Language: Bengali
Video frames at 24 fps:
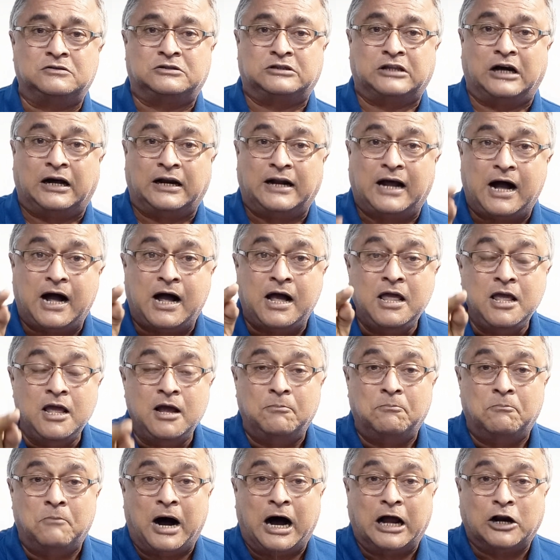তারা
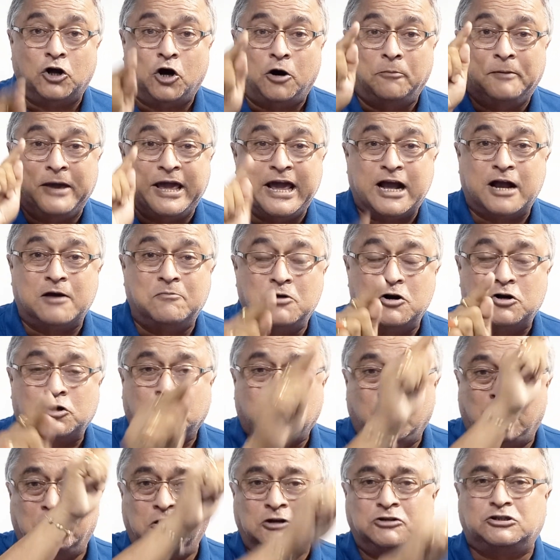মানবিক
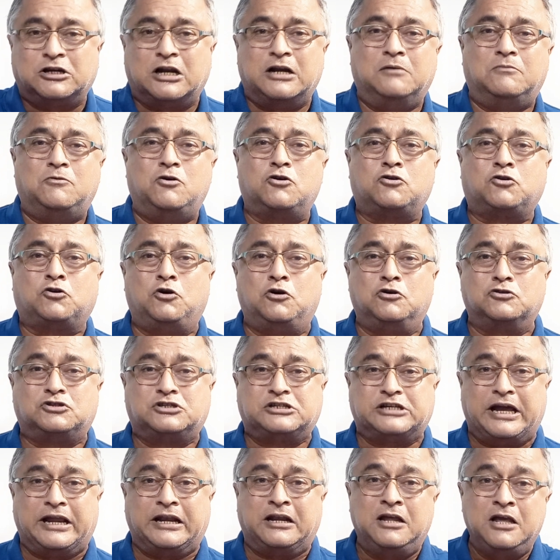মুখ্যমন্ত্রীর মুখ
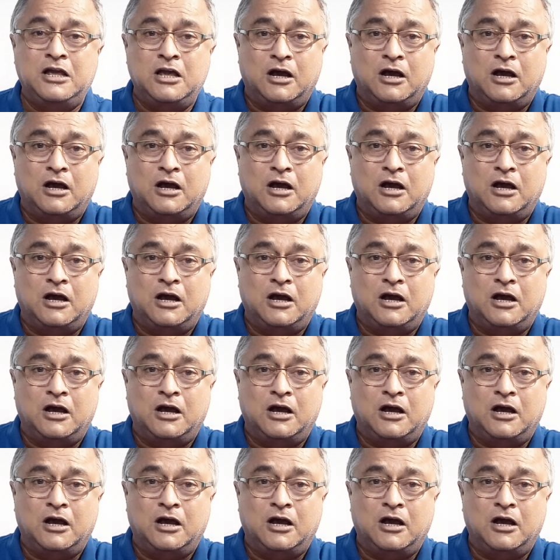খুঁজছেন